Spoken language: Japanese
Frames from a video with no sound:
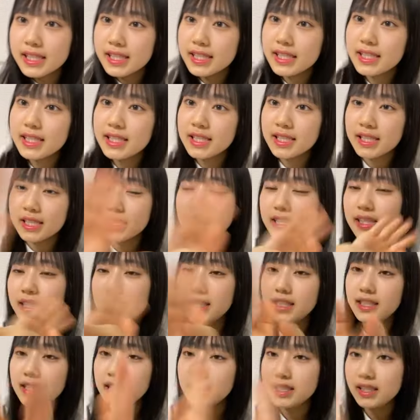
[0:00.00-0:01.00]
意識
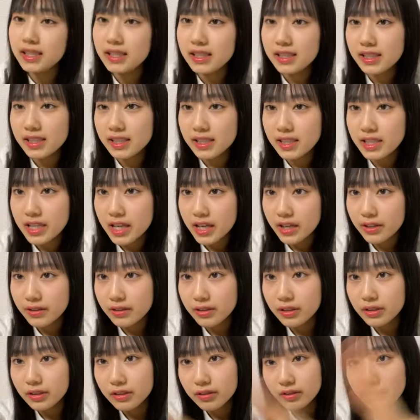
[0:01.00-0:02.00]
しちゃうよ
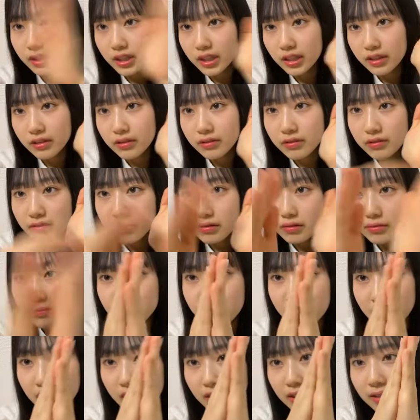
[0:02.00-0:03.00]
ねご
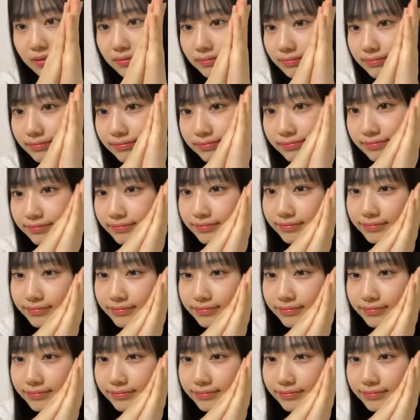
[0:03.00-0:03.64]
めん